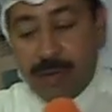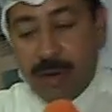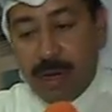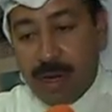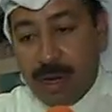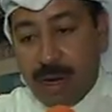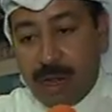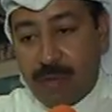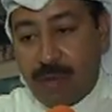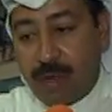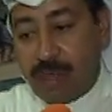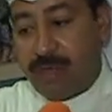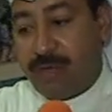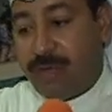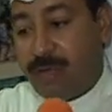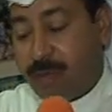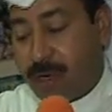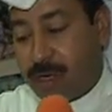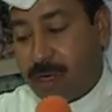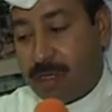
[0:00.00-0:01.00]
حاليا أتواجد
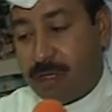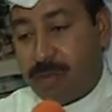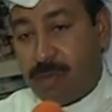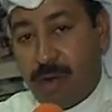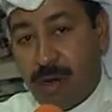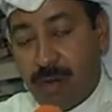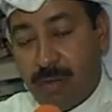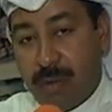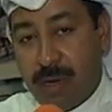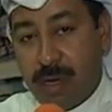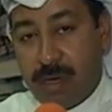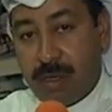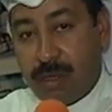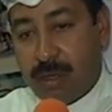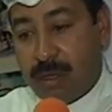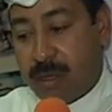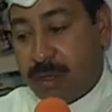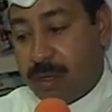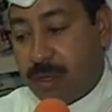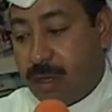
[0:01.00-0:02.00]
في مركز المعلومات
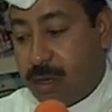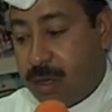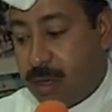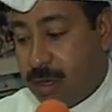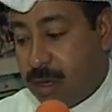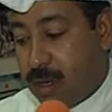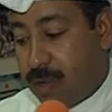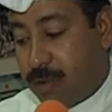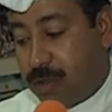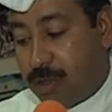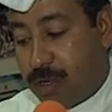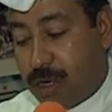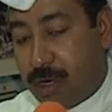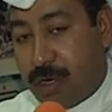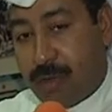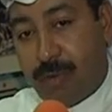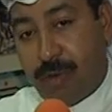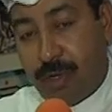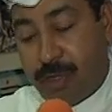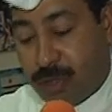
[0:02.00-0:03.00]

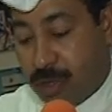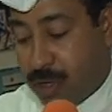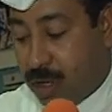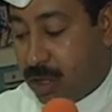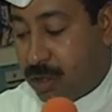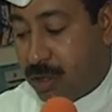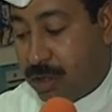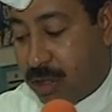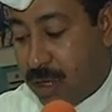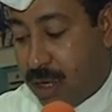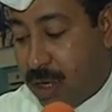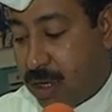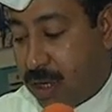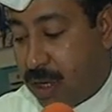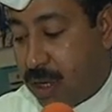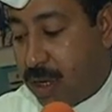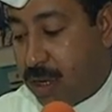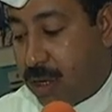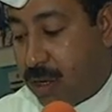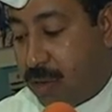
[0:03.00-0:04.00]
اشتركت مع شراعات
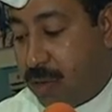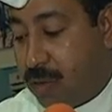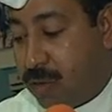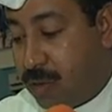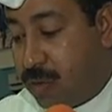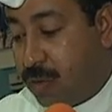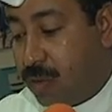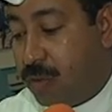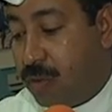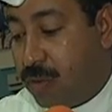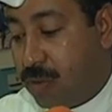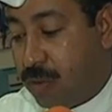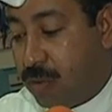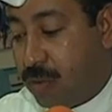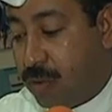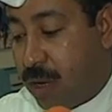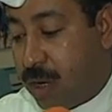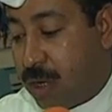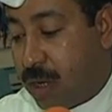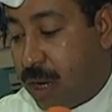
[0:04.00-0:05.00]
السياحيه
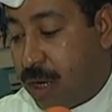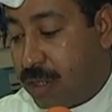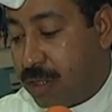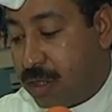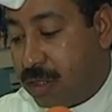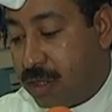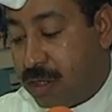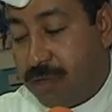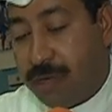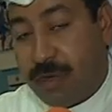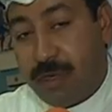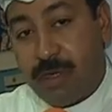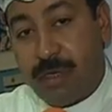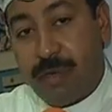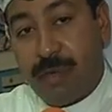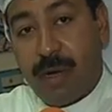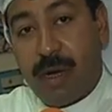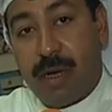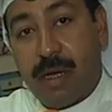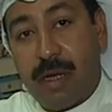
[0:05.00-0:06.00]
ويا يسجل في
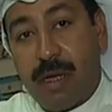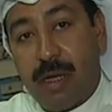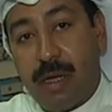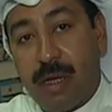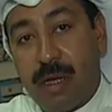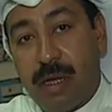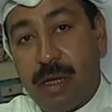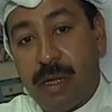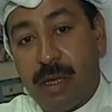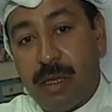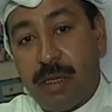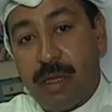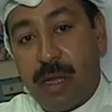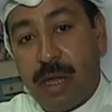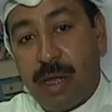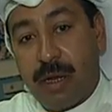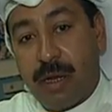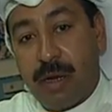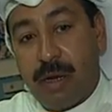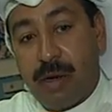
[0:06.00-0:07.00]
سباق
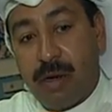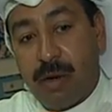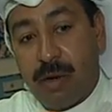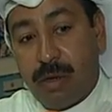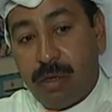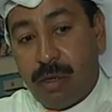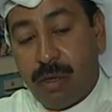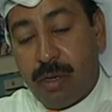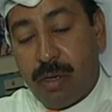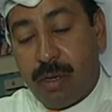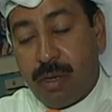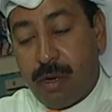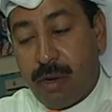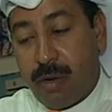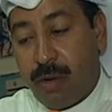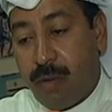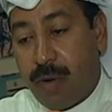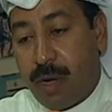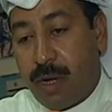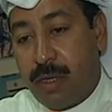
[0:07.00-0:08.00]
التحرير آه،
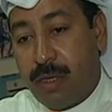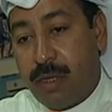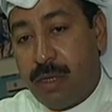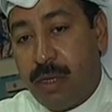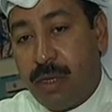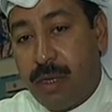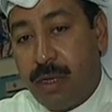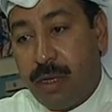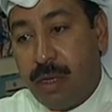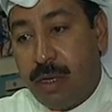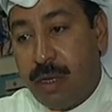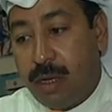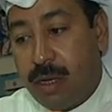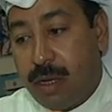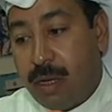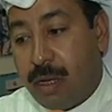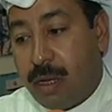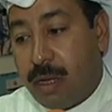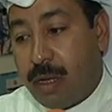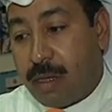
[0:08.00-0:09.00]
للهواة
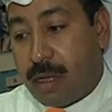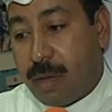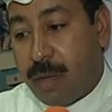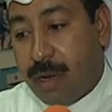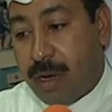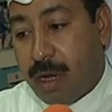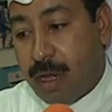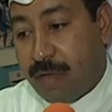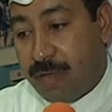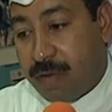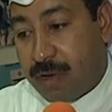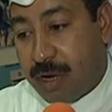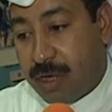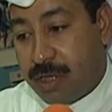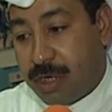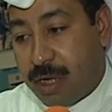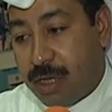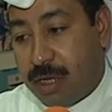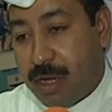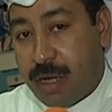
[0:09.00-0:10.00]
طبعا هذه فكره
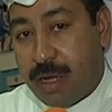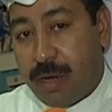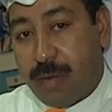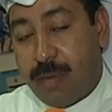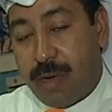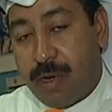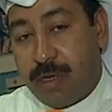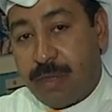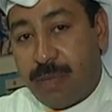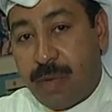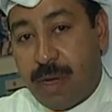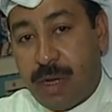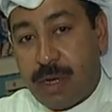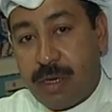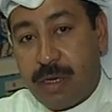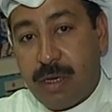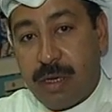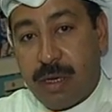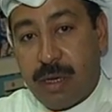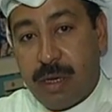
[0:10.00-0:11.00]
جيده بالنسبه حق
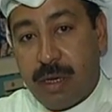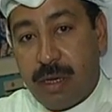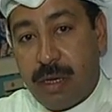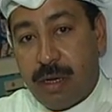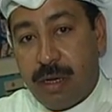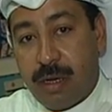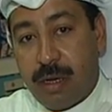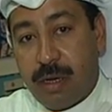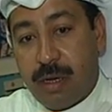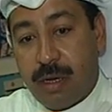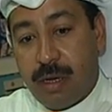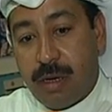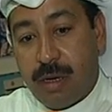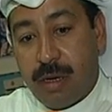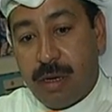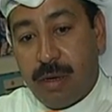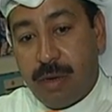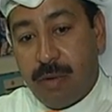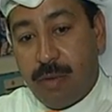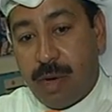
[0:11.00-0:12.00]
آه،
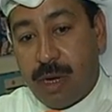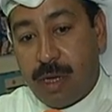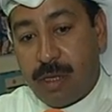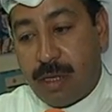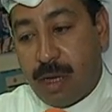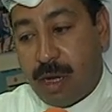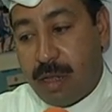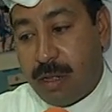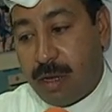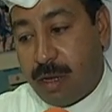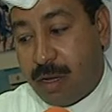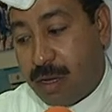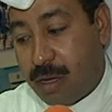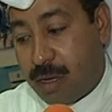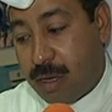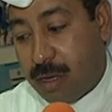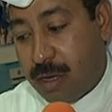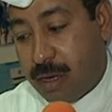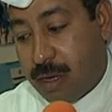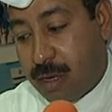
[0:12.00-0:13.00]
هواة
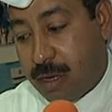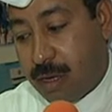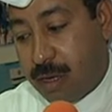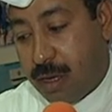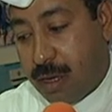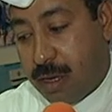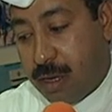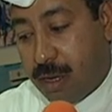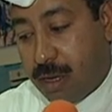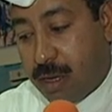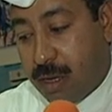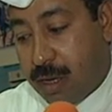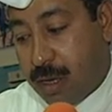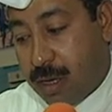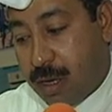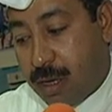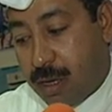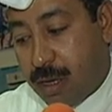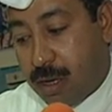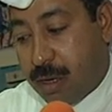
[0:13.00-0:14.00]
هذه
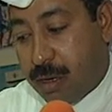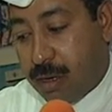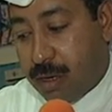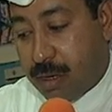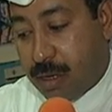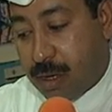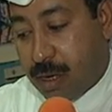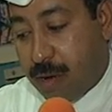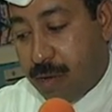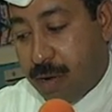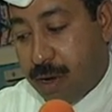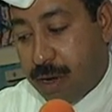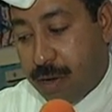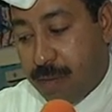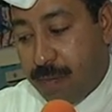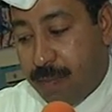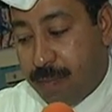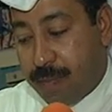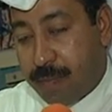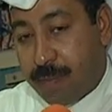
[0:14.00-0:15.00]
آه، القوارب